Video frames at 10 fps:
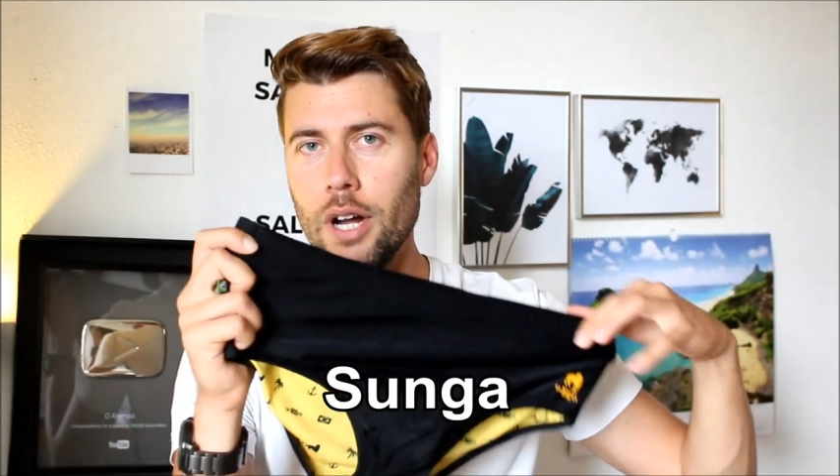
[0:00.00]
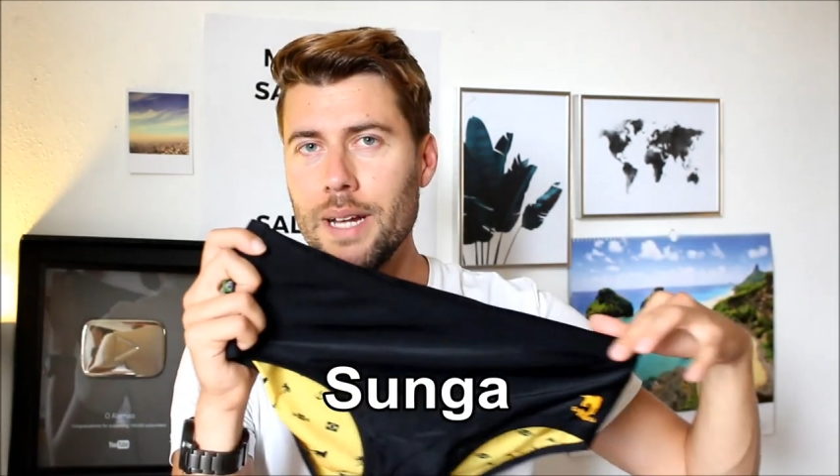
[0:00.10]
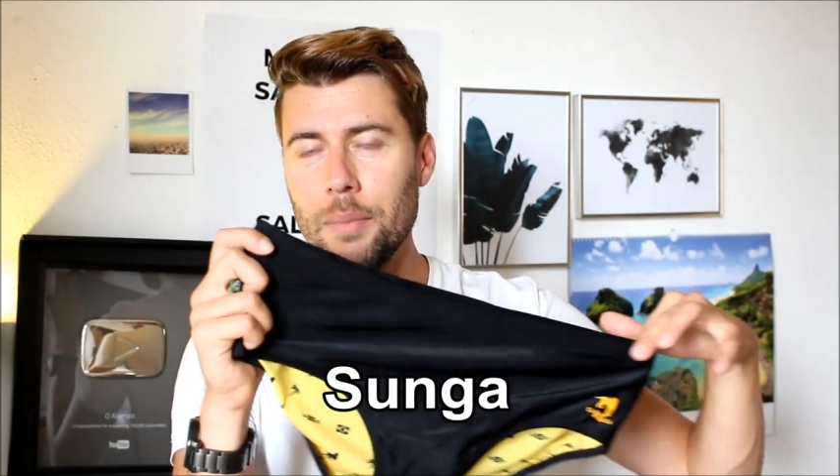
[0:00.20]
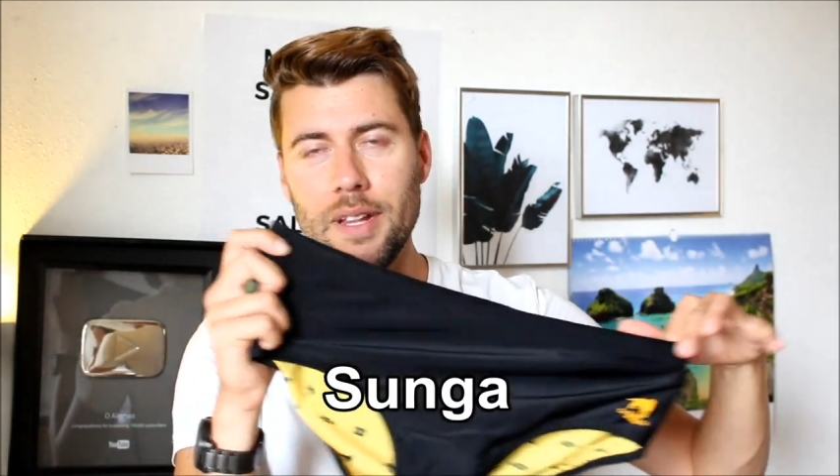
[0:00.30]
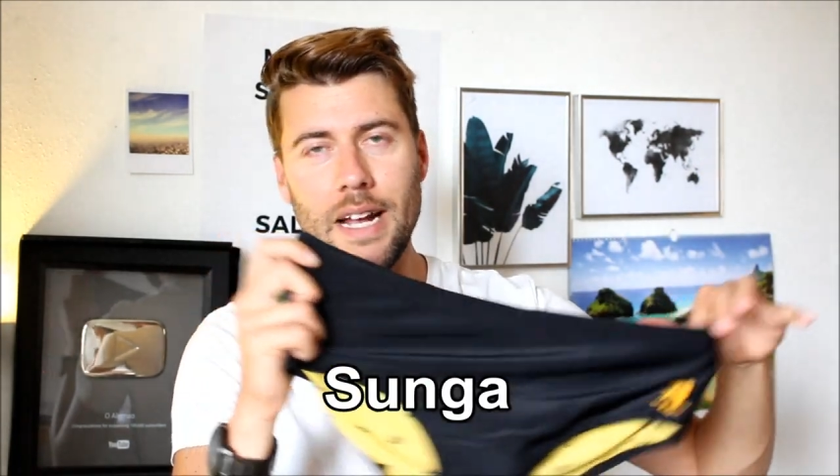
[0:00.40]

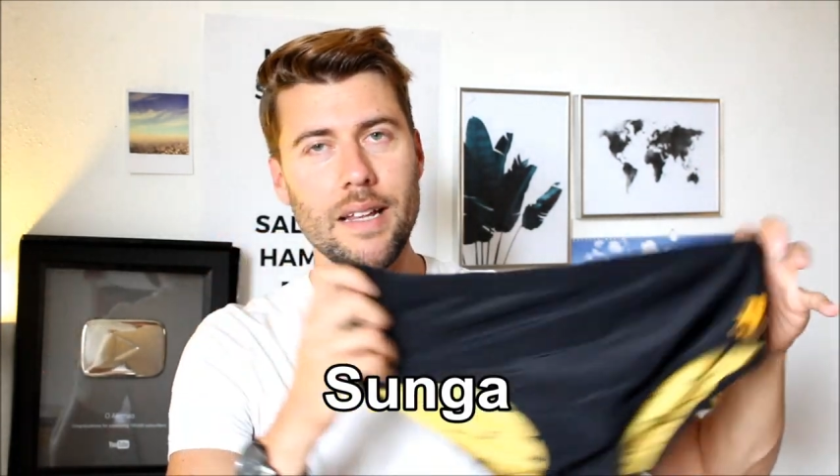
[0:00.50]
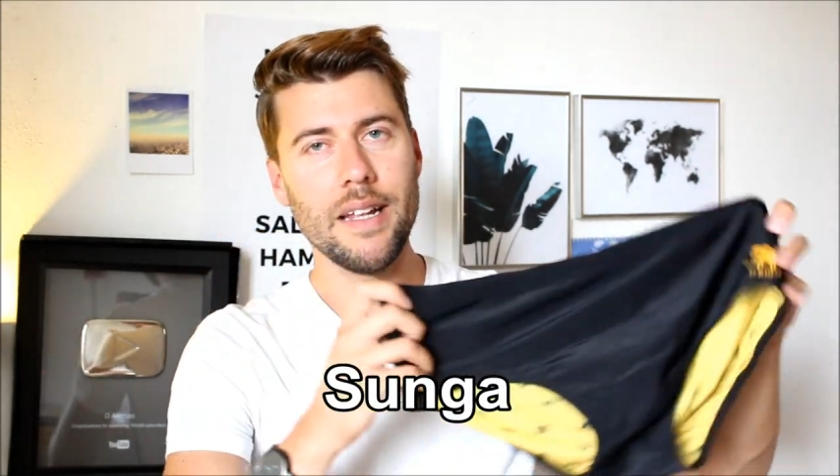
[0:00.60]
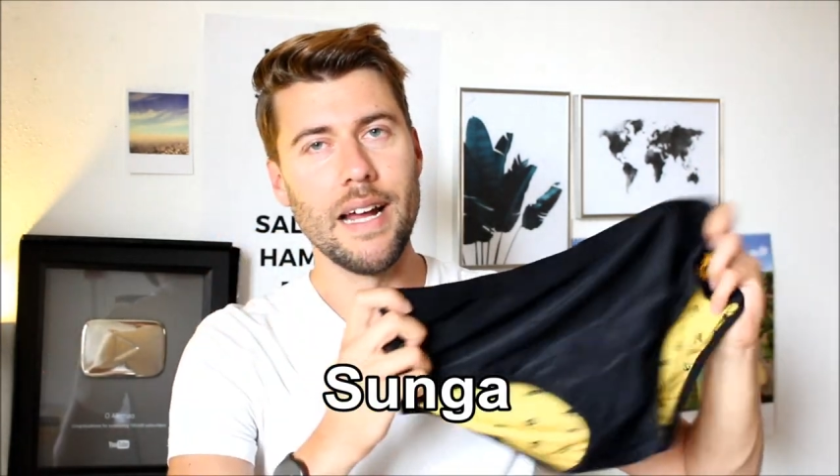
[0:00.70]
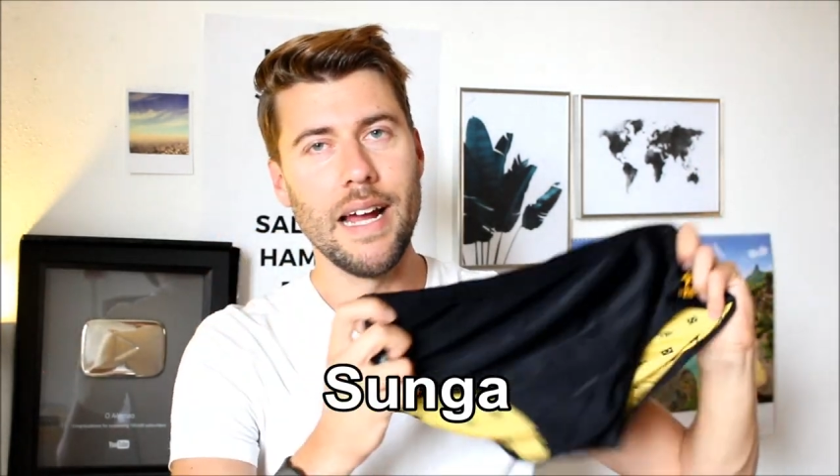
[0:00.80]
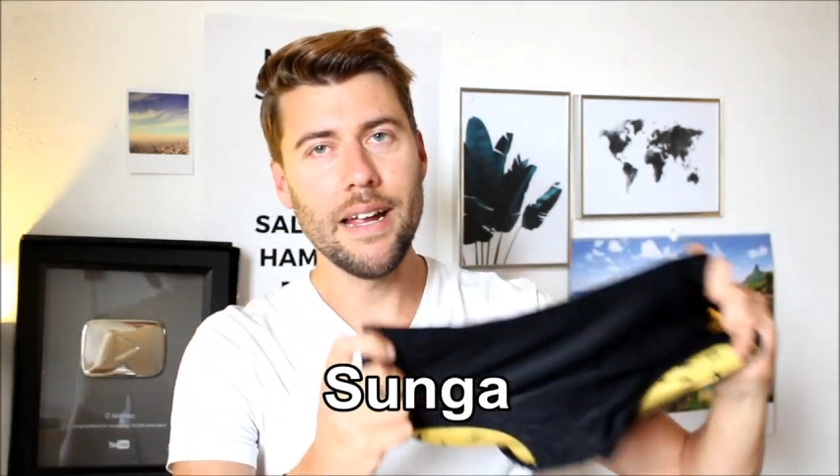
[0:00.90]
dort gibt es direkt in
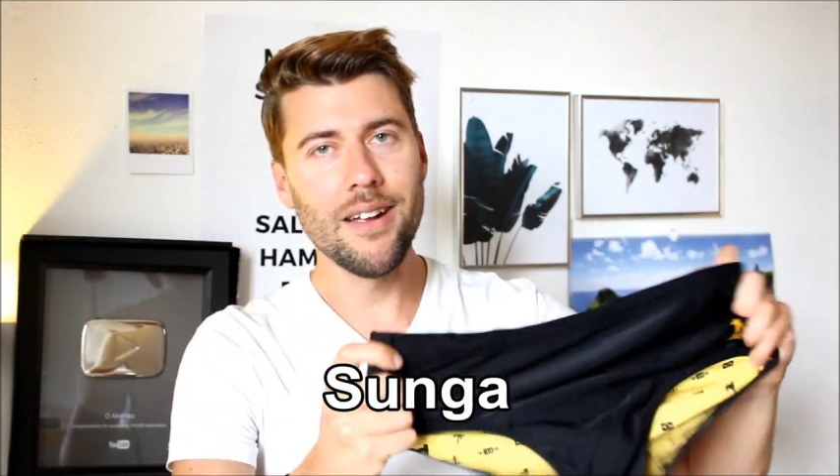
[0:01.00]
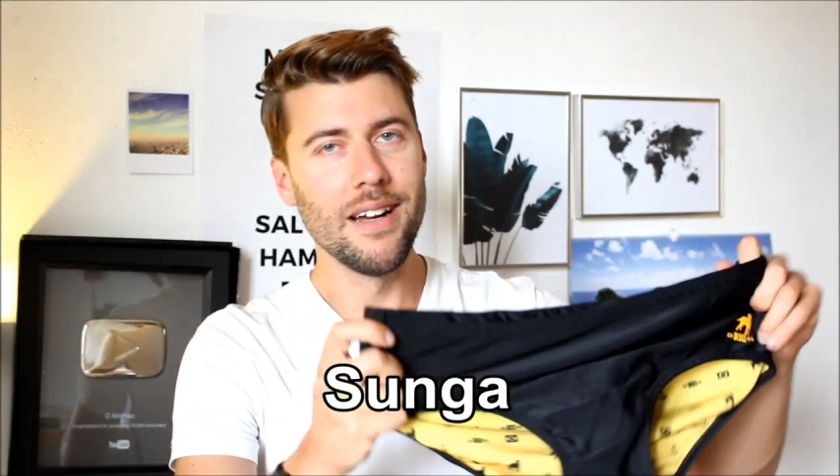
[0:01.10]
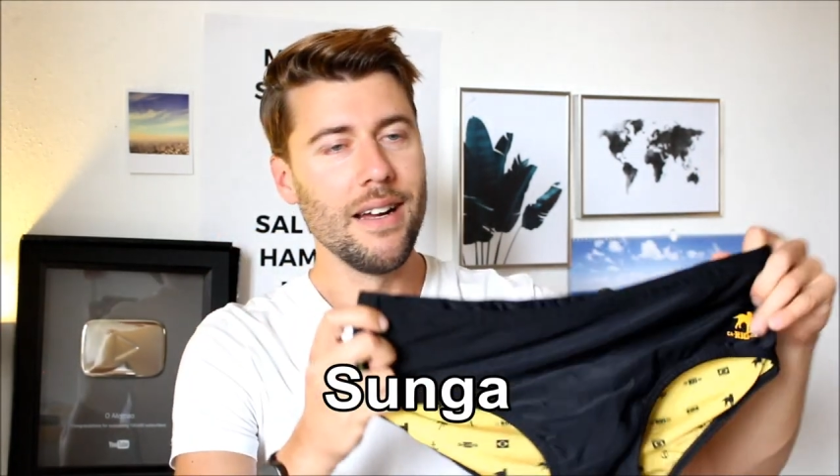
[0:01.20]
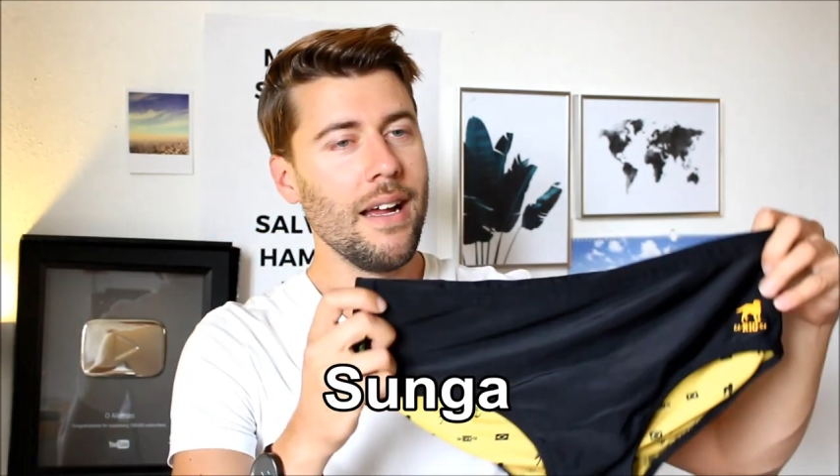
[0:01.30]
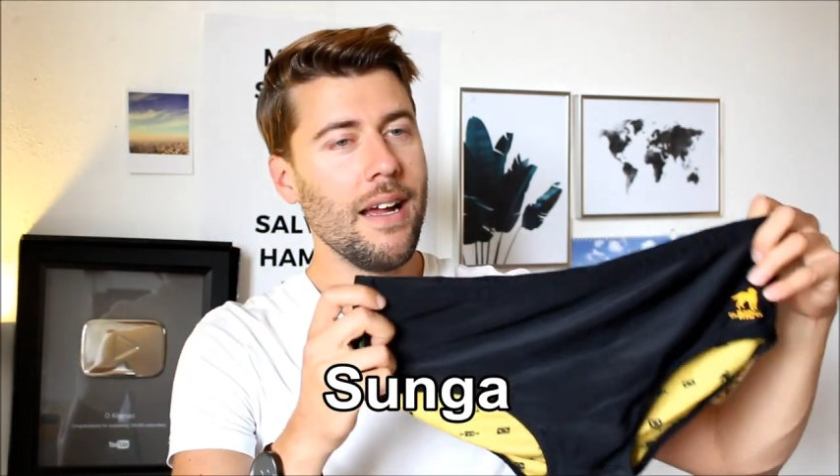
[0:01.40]
jeder
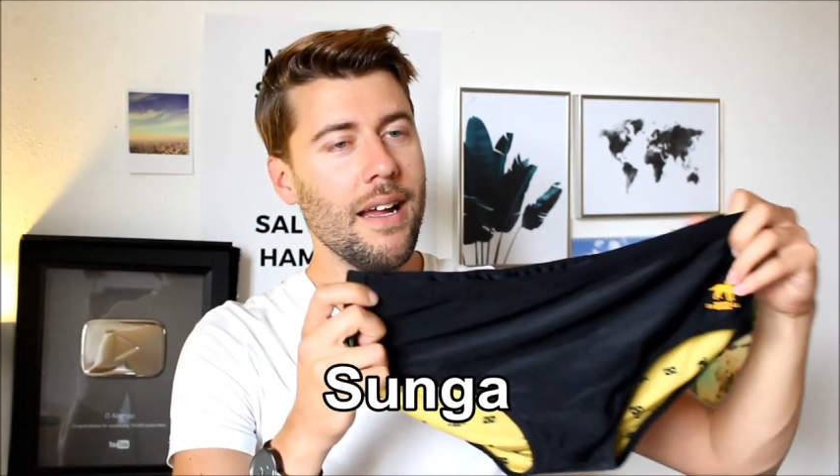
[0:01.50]
Ecke